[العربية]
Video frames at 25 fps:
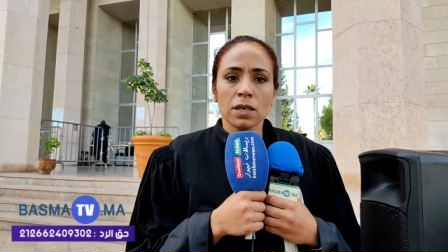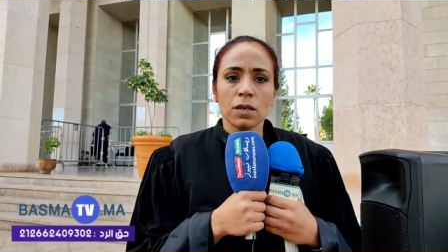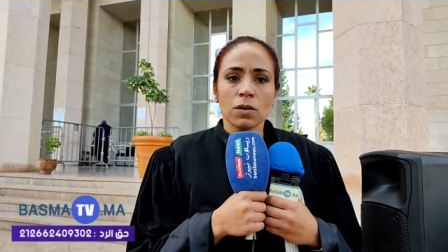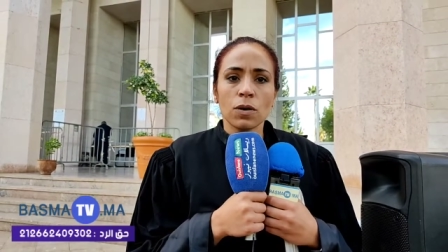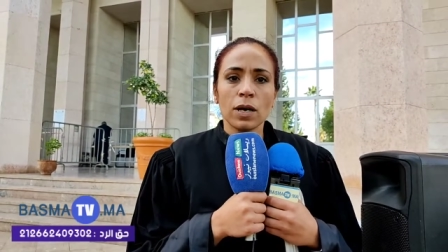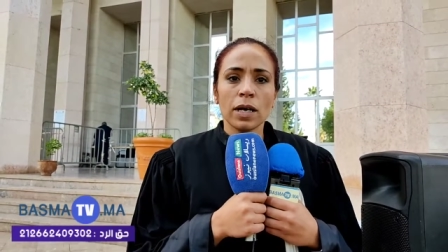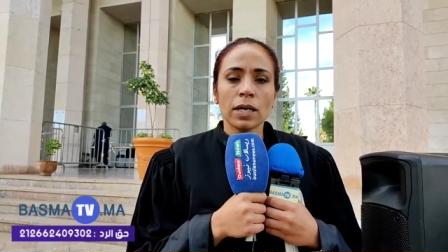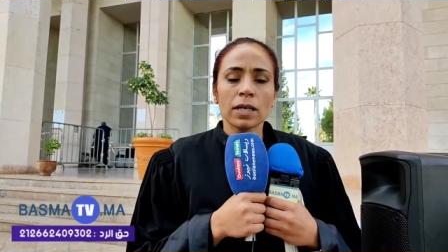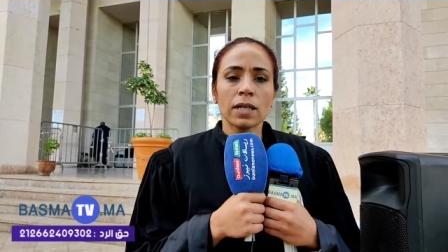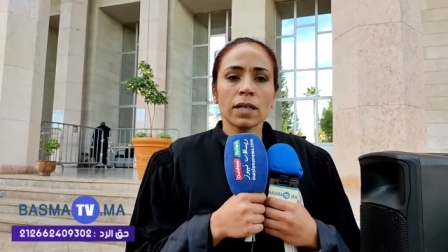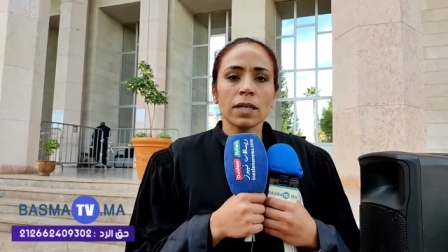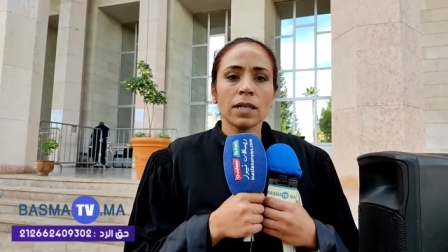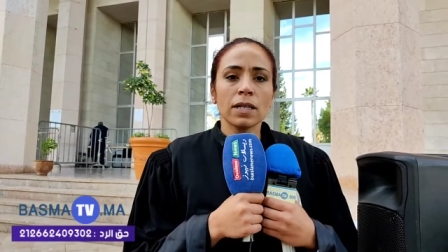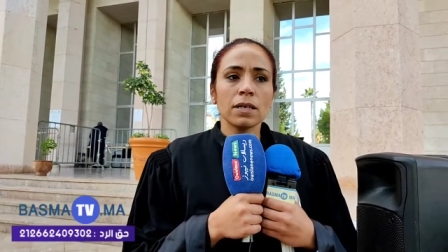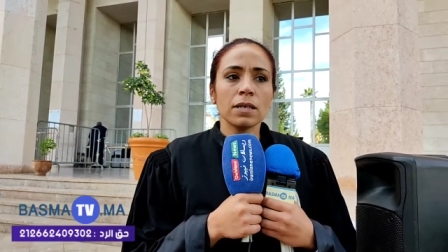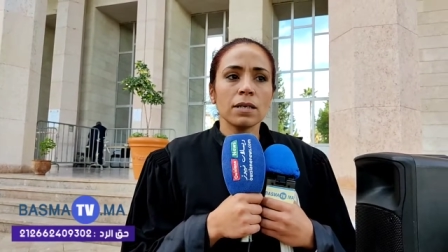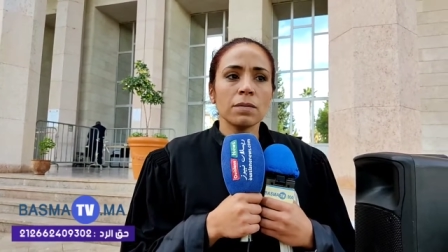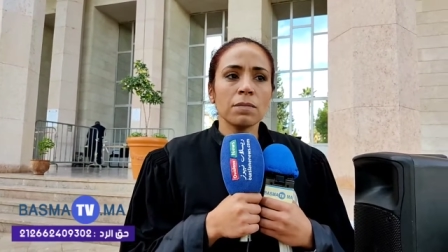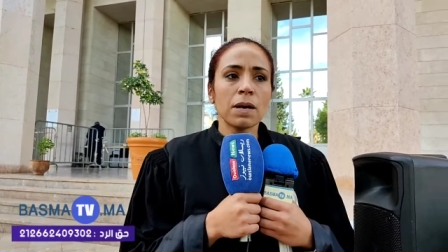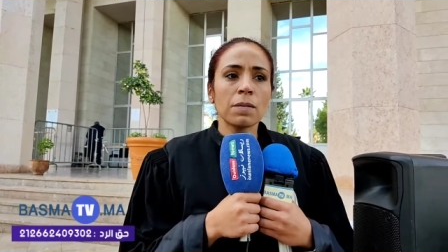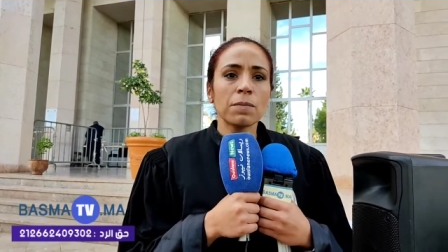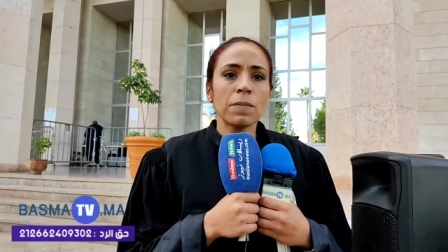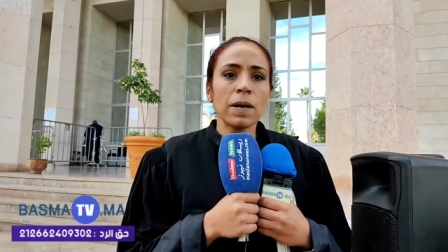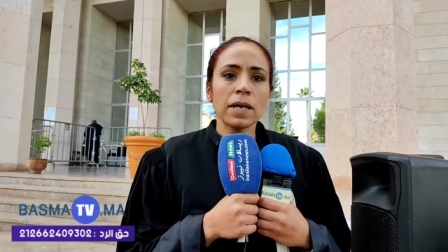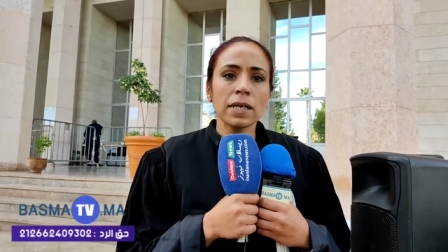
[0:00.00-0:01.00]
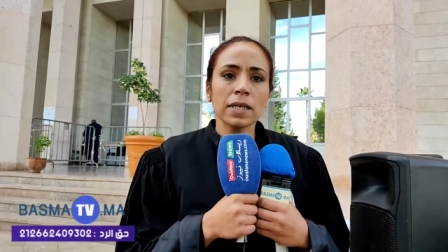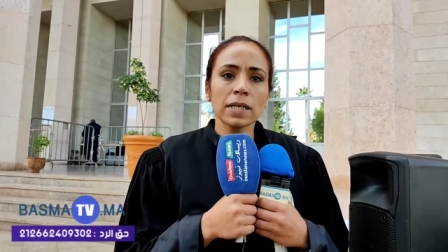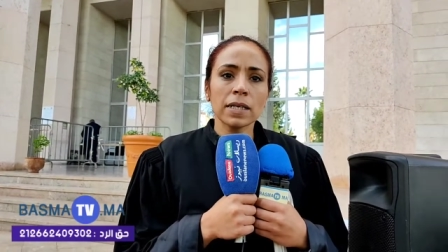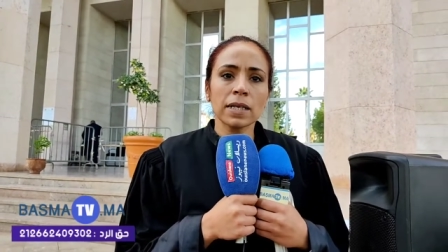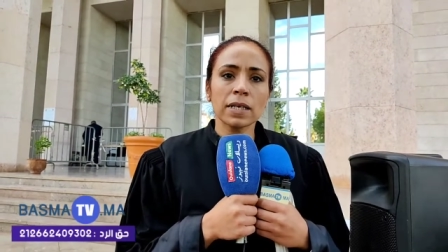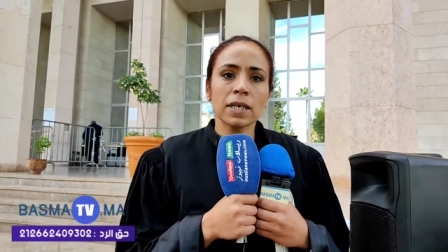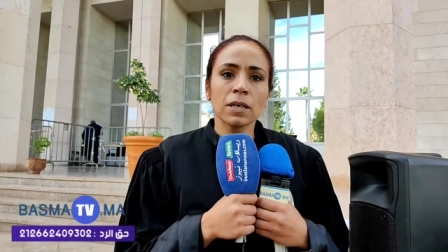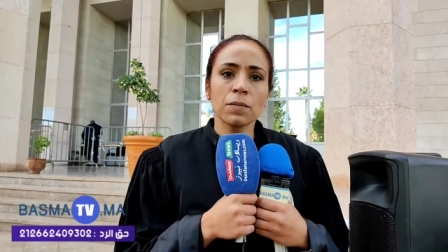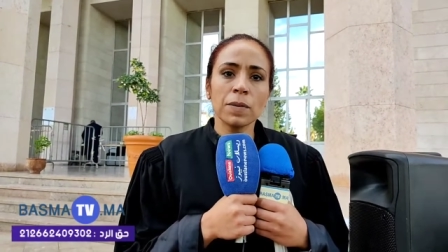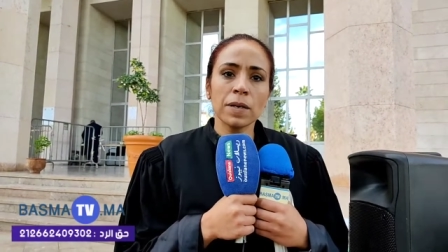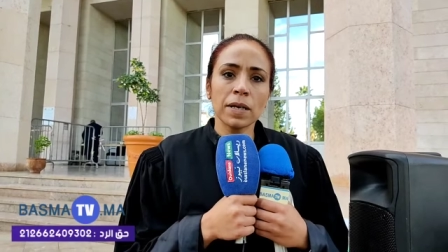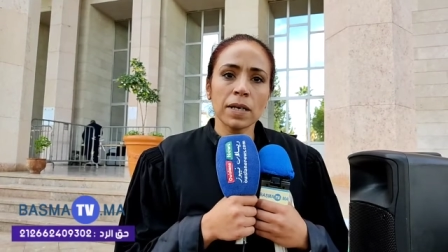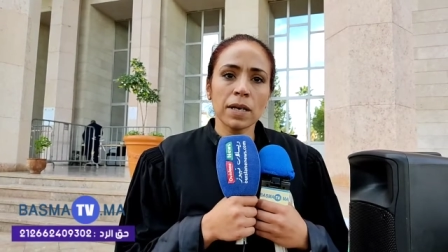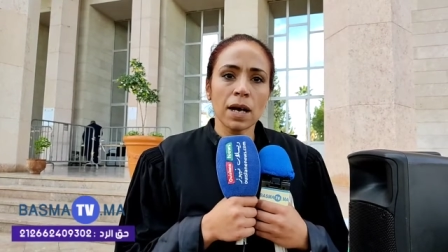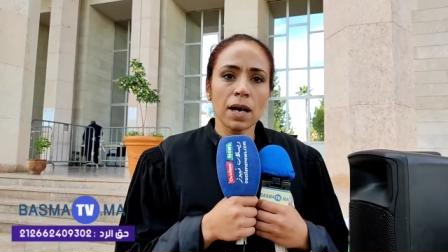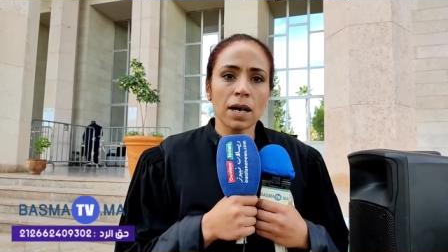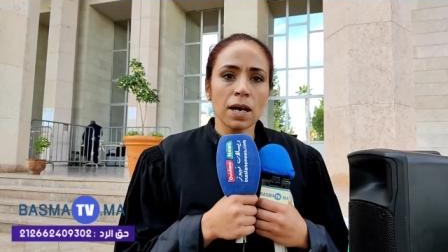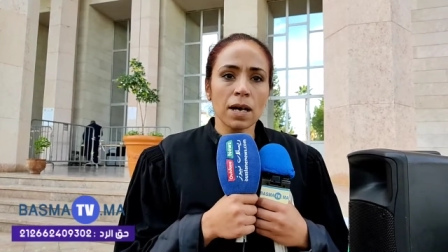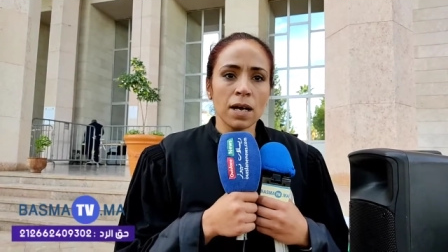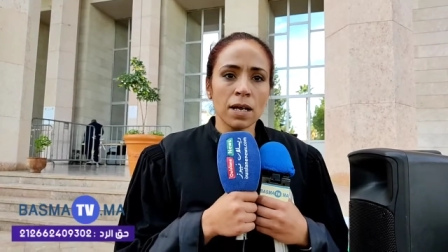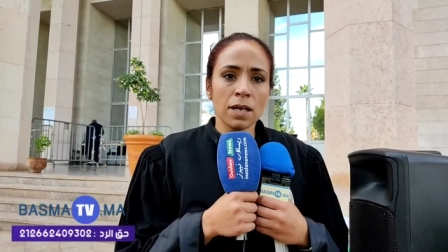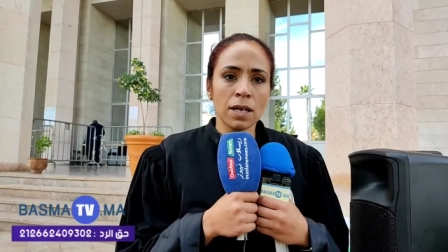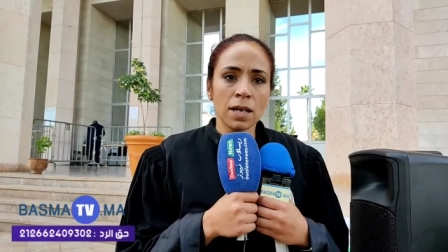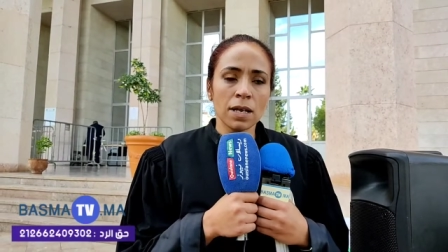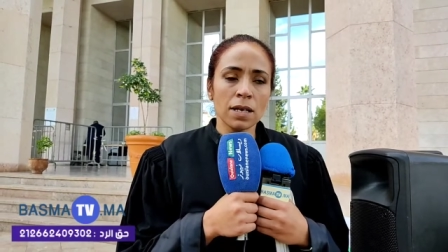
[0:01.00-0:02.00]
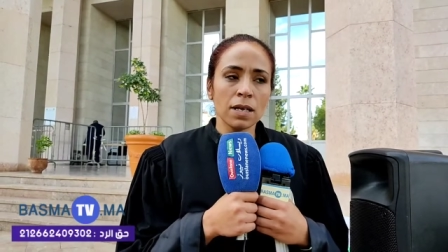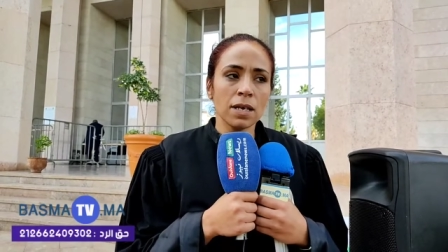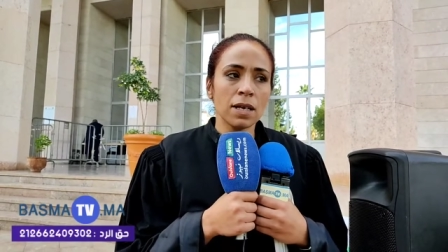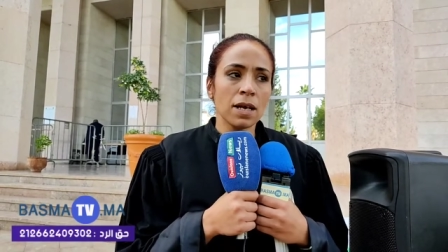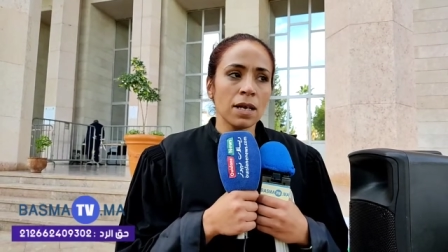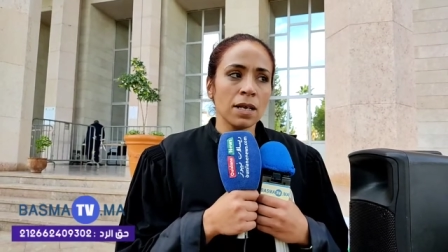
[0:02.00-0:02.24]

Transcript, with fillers: واحد المبالغ كبيره على